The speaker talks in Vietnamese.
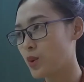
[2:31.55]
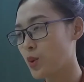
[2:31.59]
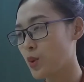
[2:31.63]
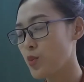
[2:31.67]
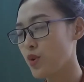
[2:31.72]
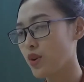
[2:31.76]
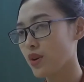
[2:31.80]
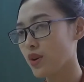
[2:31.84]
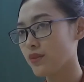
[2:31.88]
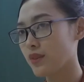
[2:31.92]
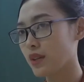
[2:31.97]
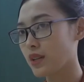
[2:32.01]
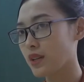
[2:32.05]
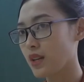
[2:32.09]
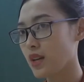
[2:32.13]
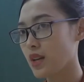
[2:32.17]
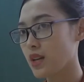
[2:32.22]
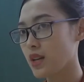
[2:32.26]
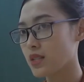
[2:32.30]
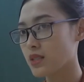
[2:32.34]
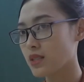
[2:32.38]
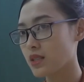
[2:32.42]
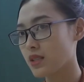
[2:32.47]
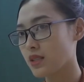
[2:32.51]
Mỗi một cái vấn
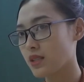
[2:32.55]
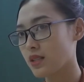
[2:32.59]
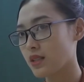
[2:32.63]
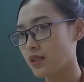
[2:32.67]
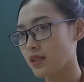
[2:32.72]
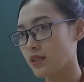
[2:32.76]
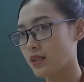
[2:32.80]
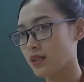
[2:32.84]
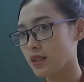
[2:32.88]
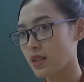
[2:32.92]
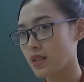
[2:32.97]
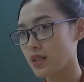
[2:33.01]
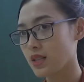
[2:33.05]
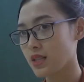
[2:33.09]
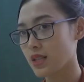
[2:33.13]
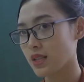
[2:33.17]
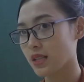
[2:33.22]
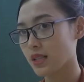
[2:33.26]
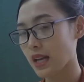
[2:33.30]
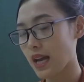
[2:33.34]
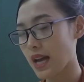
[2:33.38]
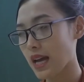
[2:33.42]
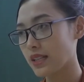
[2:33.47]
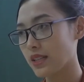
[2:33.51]
đề gì ờ, khi
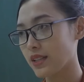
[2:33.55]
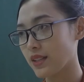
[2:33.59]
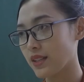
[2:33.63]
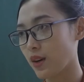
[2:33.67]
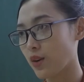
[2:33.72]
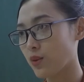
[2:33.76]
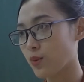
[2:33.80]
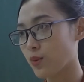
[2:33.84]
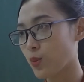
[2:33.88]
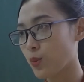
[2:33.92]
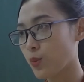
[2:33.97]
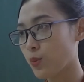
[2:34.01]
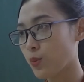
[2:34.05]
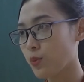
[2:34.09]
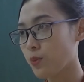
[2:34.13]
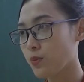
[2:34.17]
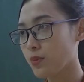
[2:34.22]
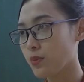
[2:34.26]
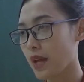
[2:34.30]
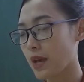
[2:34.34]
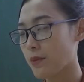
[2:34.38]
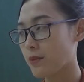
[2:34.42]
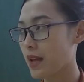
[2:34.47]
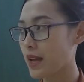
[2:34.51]
triển khai thì nó
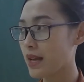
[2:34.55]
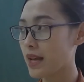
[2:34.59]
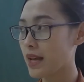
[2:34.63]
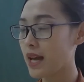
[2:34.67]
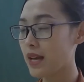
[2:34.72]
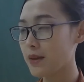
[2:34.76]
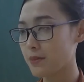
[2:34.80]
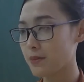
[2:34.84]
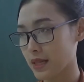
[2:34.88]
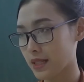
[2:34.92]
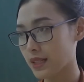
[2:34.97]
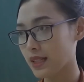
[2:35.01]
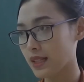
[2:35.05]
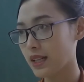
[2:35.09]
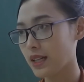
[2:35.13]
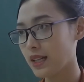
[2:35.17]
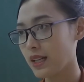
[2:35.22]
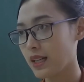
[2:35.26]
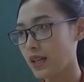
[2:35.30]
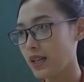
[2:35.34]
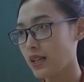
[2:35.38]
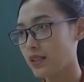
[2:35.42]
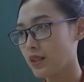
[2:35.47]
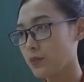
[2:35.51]
cũng đem lại hai mặt,
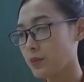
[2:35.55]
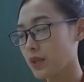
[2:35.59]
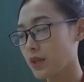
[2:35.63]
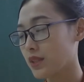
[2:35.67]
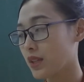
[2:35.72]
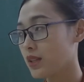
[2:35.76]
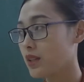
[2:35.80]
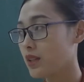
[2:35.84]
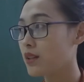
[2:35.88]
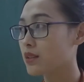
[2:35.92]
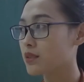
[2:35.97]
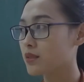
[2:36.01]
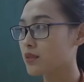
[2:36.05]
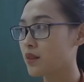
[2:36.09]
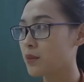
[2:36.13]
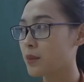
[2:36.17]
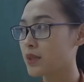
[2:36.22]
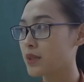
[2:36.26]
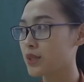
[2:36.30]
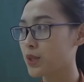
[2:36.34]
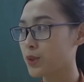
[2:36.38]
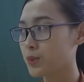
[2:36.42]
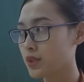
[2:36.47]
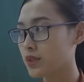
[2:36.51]
hai mặt tích cực và
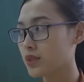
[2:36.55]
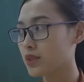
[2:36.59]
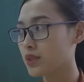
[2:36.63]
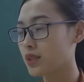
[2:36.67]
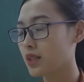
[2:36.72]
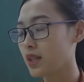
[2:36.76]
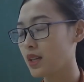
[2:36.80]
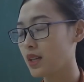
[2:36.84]
mặt tiêu cực.